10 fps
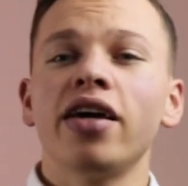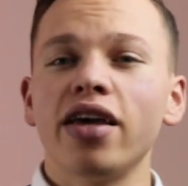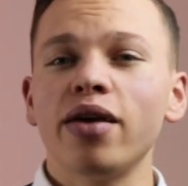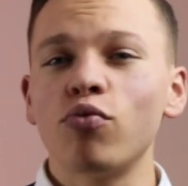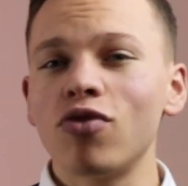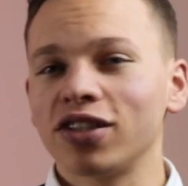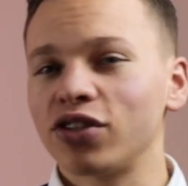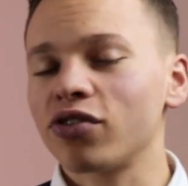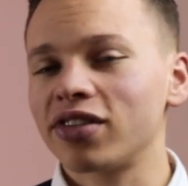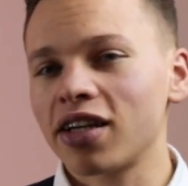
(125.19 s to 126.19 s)
et moins
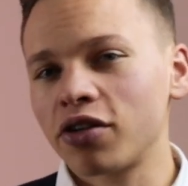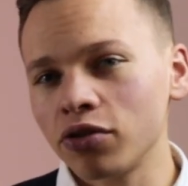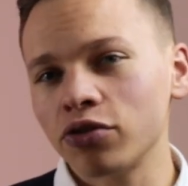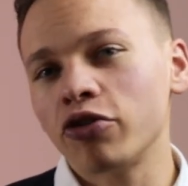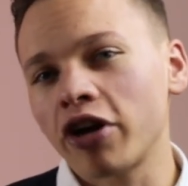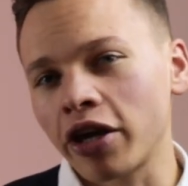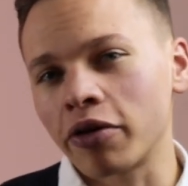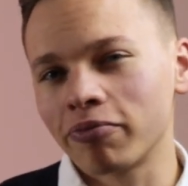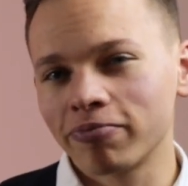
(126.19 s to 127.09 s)
150 degrés.